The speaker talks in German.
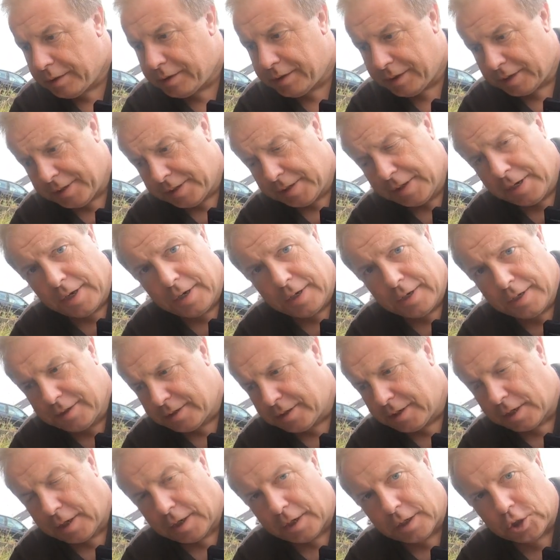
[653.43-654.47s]
Das hier
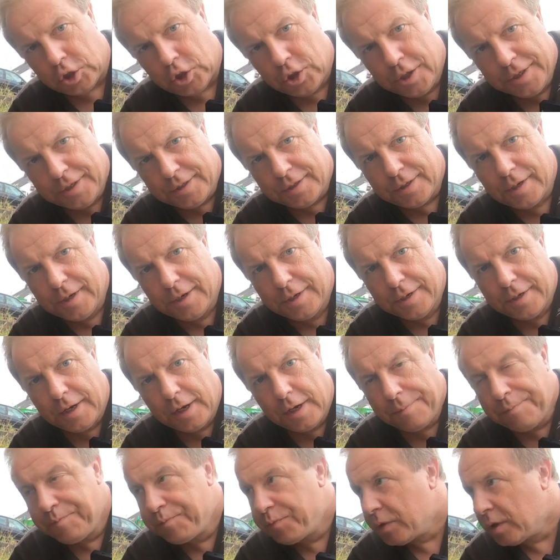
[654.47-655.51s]
ist der
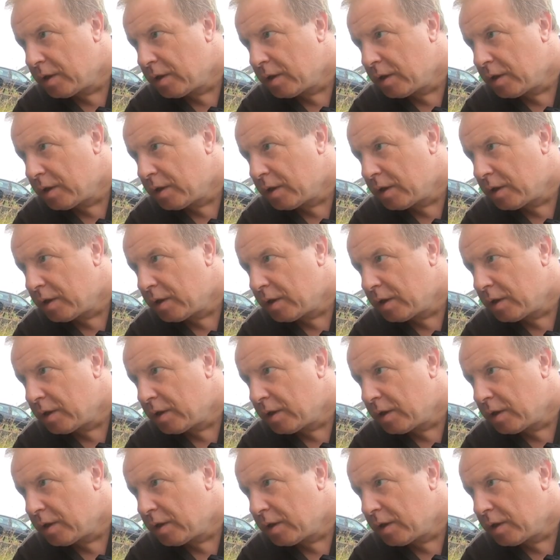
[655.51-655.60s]
Schließzylinder.